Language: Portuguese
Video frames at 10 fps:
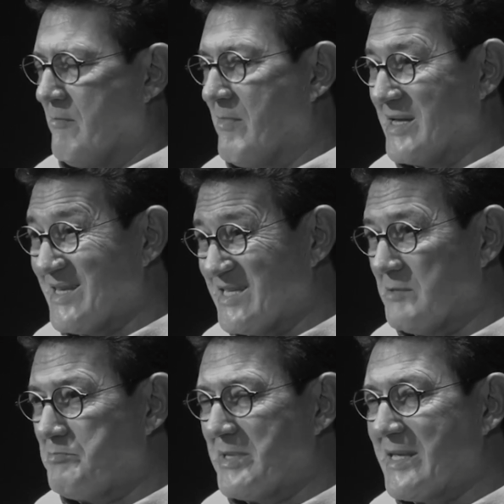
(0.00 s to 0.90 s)
mas
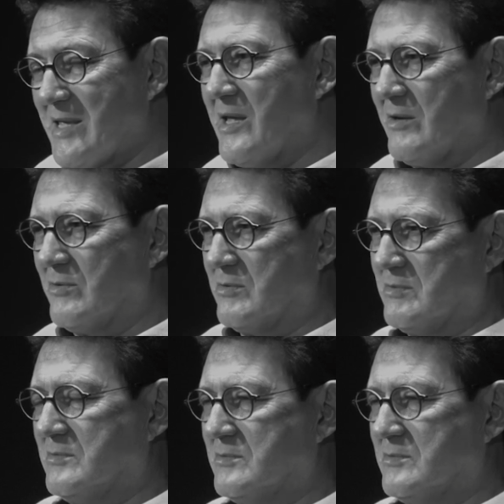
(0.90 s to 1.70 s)
esse pequeno,